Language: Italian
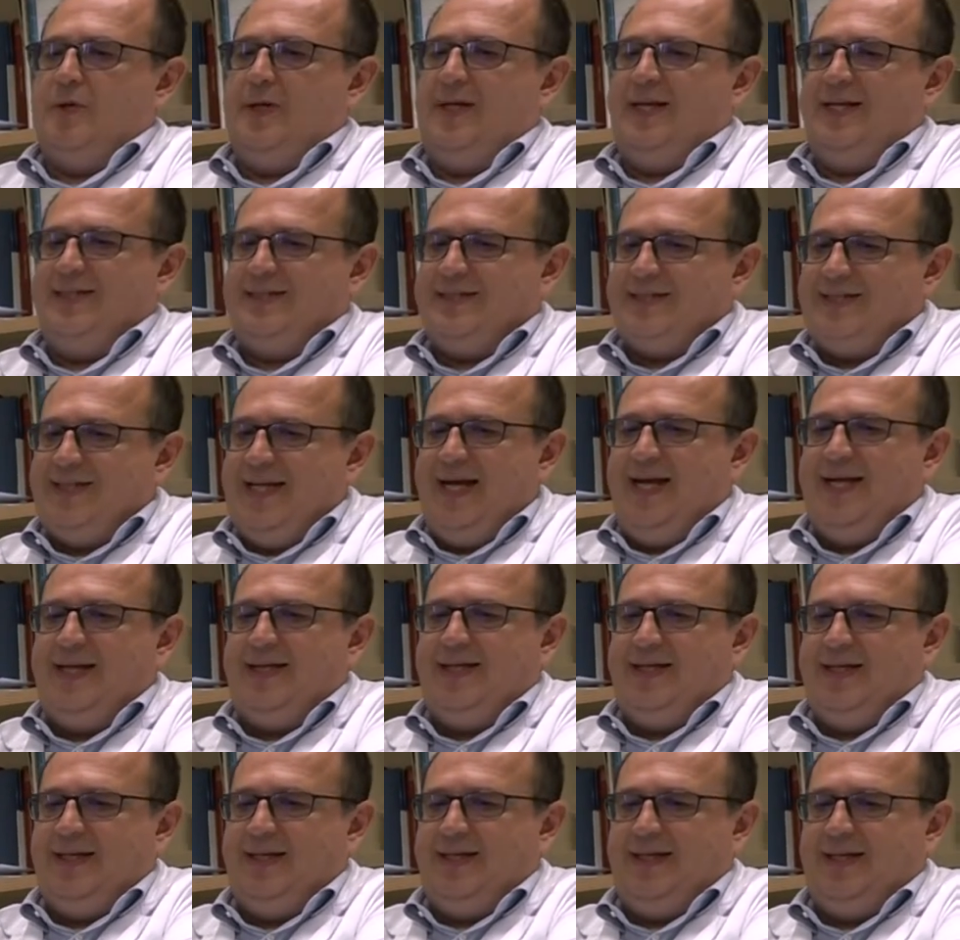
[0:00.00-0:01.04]
gli
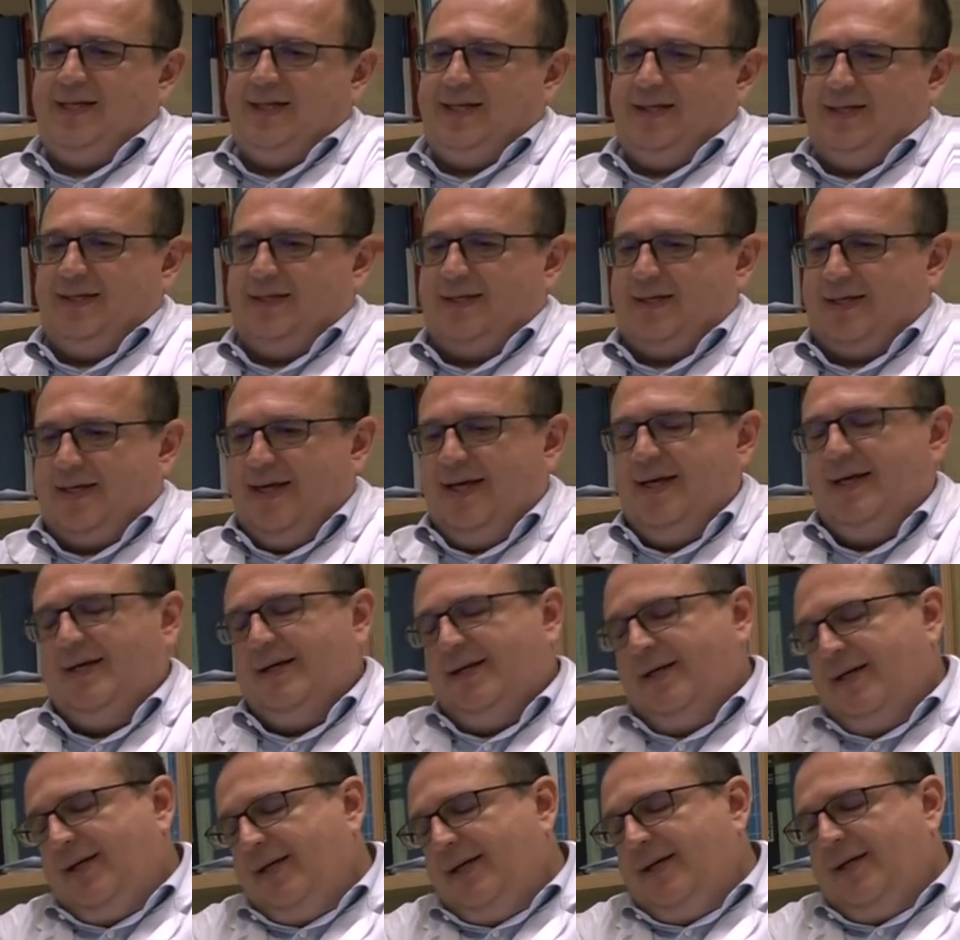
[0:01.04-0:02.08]
anziani
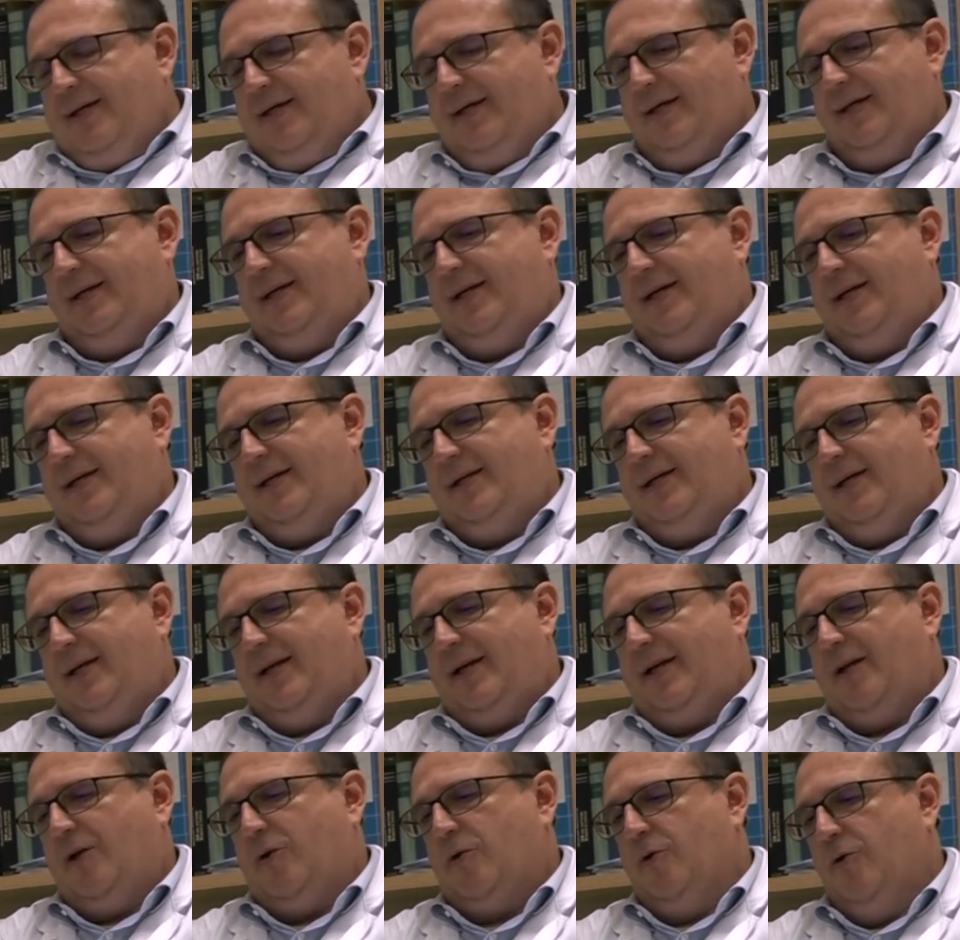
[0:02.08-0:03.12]
che eh,
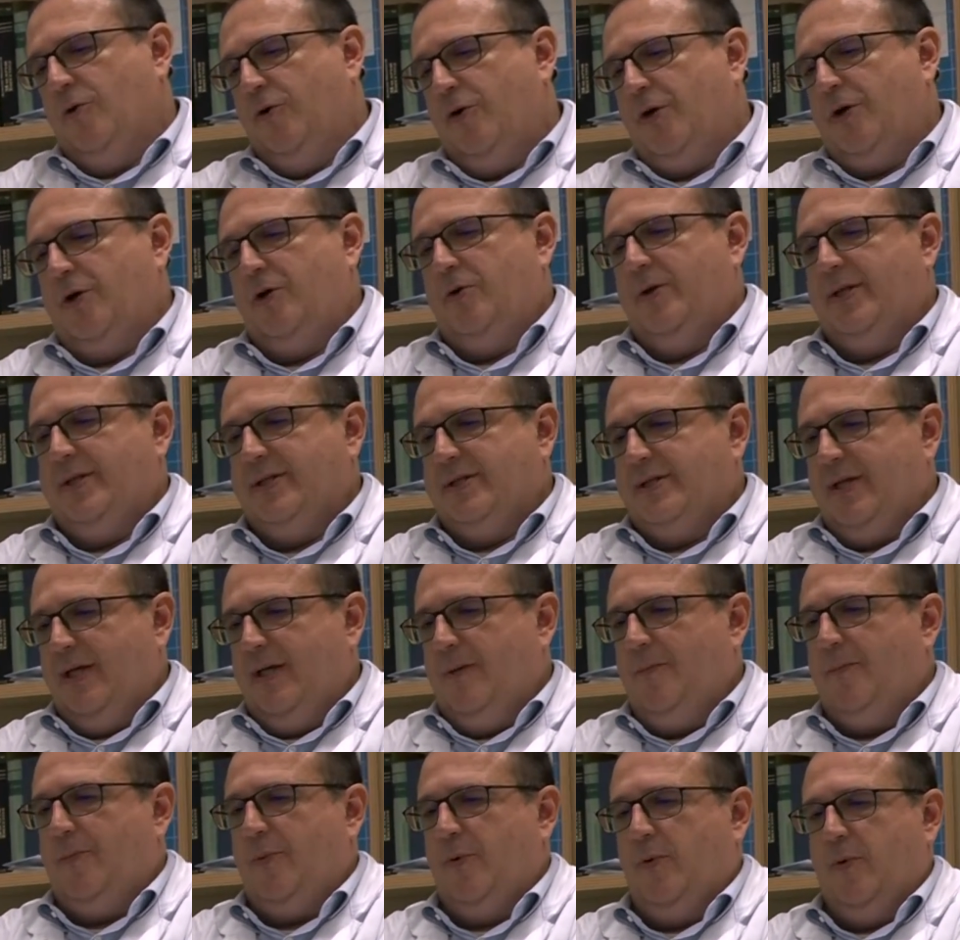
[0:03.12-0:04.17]
ricorrono ad
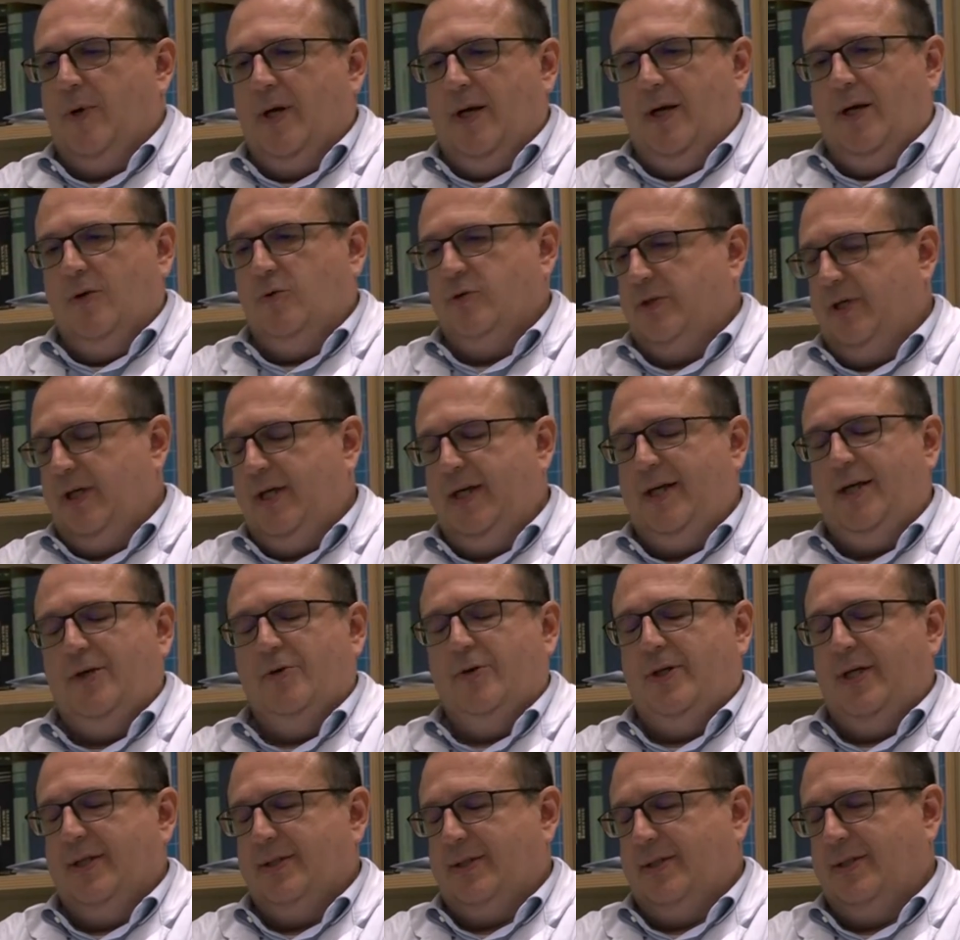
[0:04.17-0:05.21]
esempio
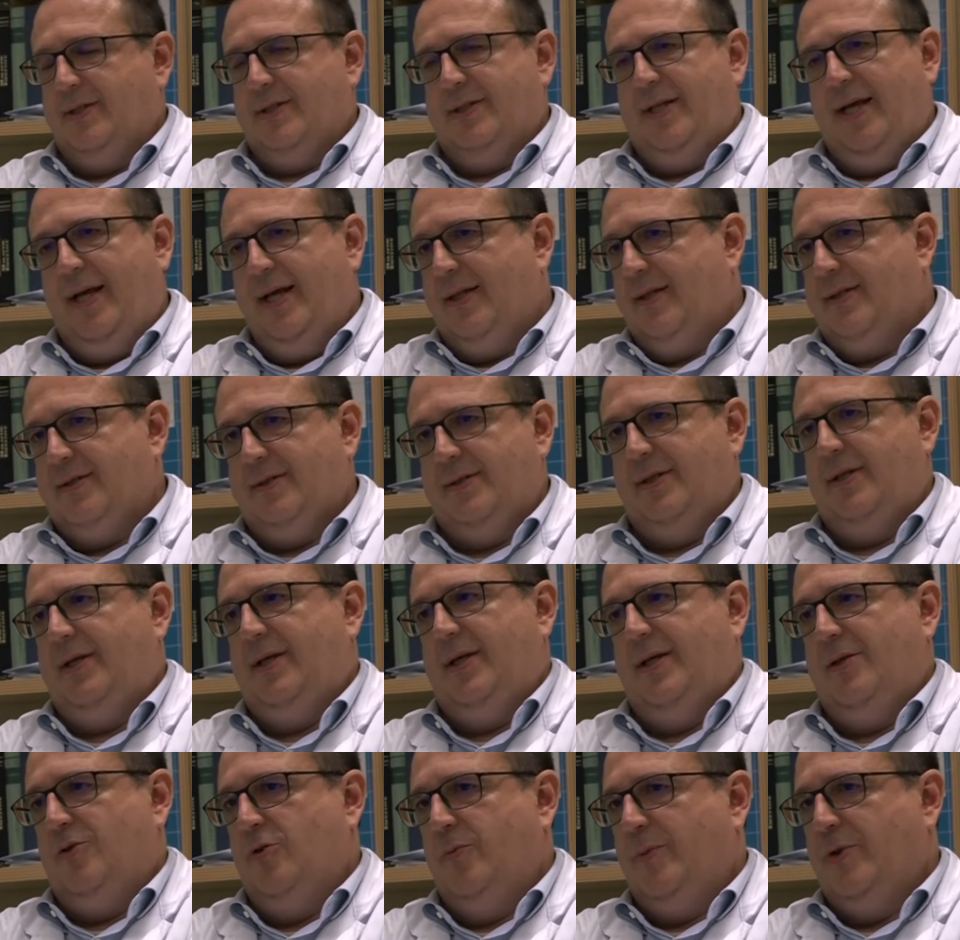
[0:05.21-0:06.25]
all'ausilio di
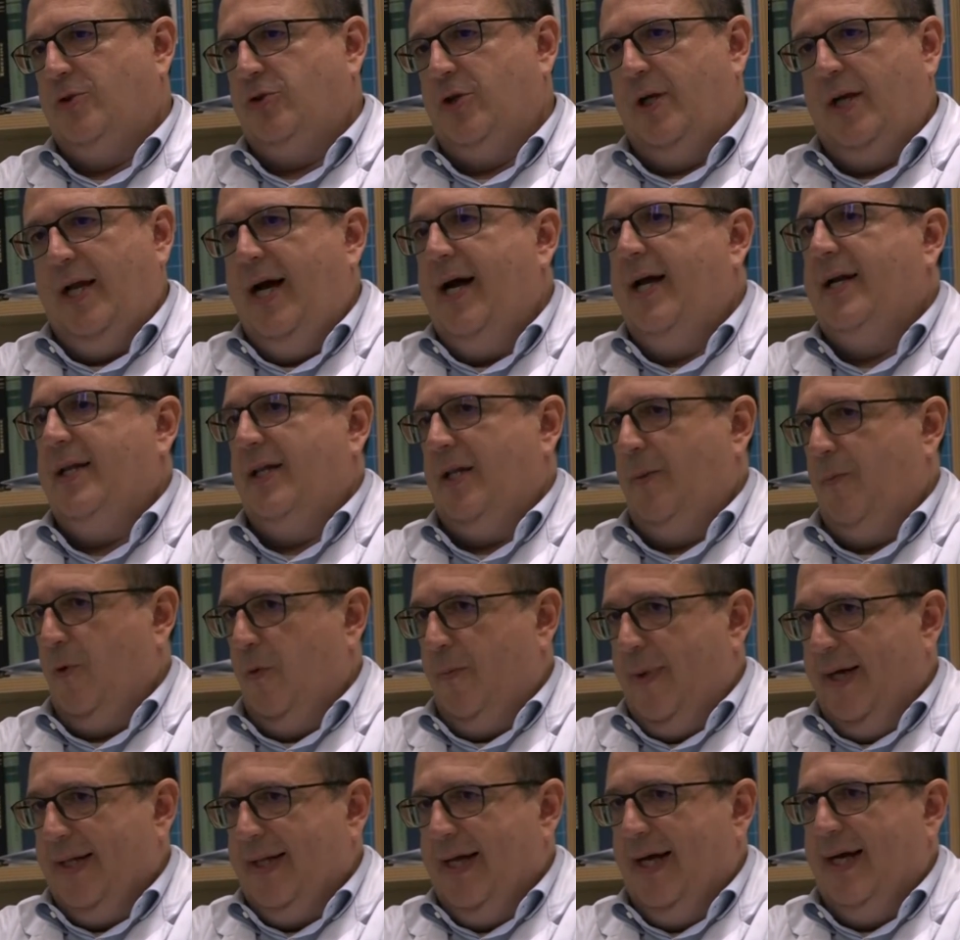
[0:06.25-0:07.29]
assistenze domiciliari tipo
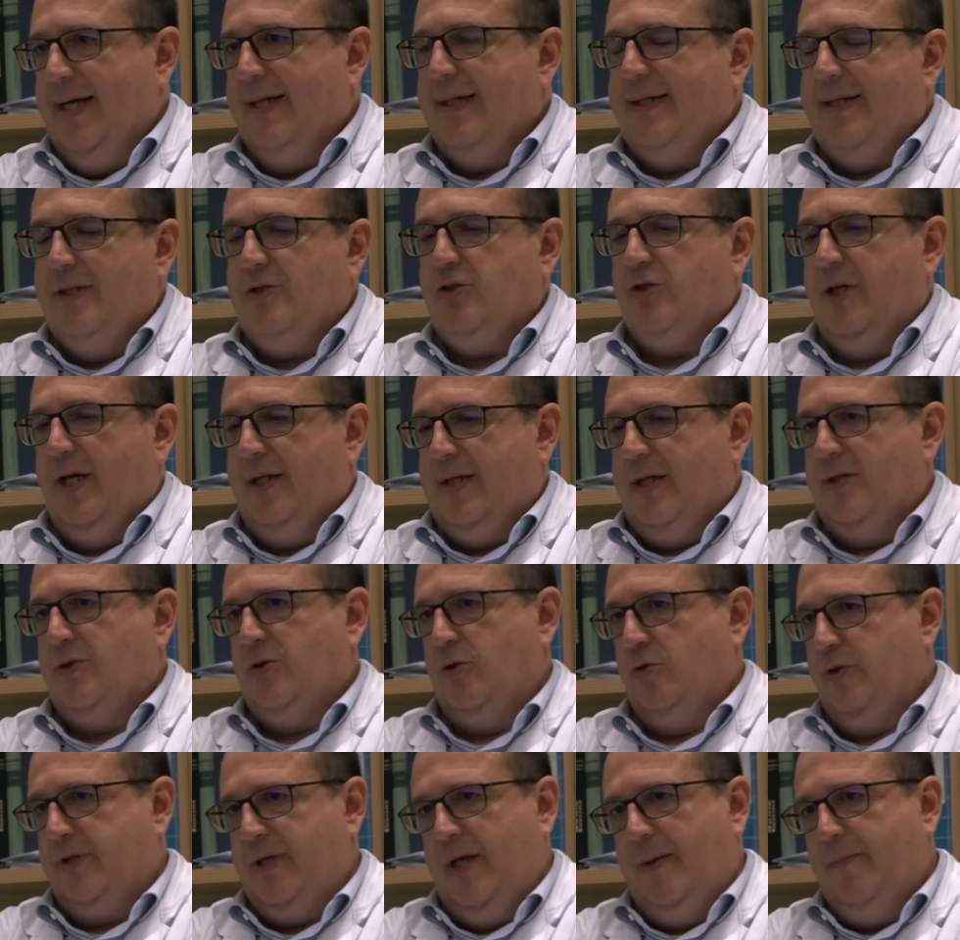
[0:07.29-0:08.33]
badanti eccetera
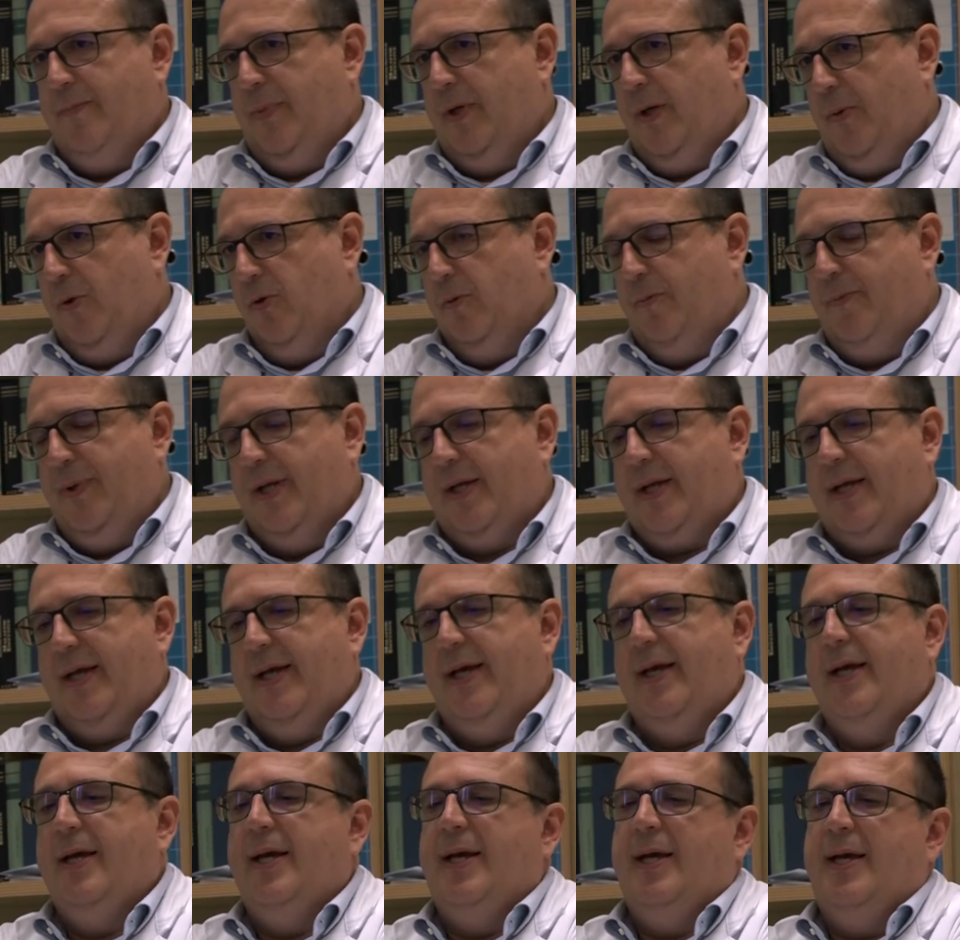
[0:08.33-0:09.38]
sono sempre di più
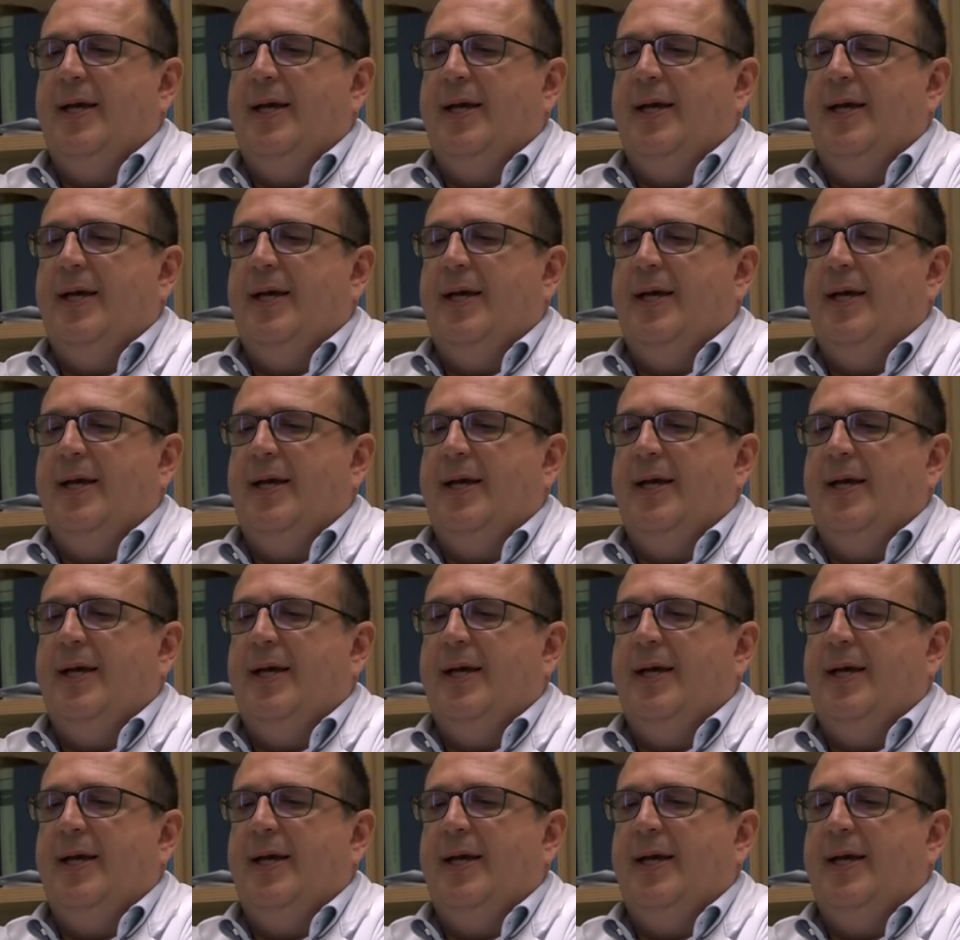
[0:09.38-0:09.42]
perché